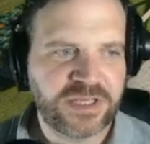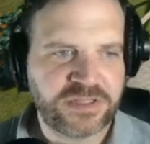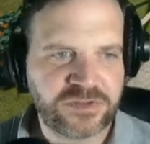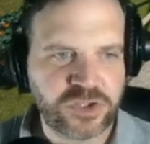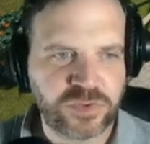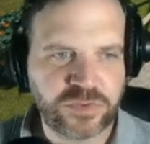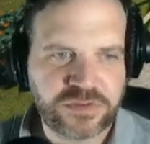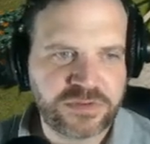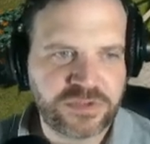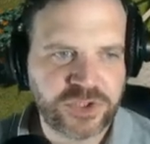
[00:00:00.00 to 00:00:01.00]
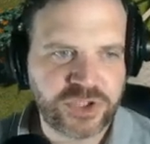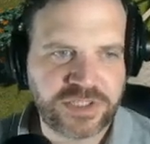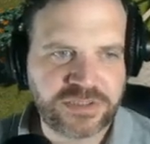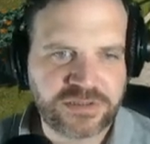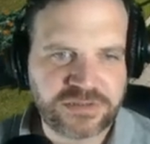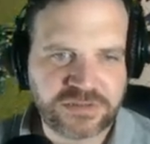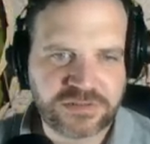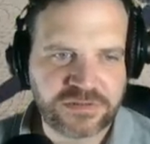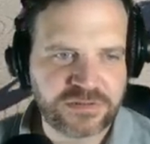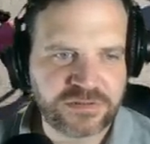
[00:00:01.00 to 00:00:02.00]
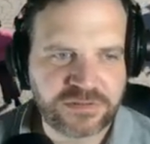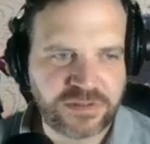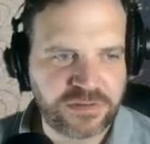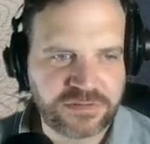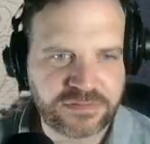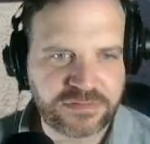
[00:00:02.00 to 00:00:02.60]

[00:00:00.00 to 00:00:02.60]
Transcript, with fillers: eine schön gestaltete äh, äh,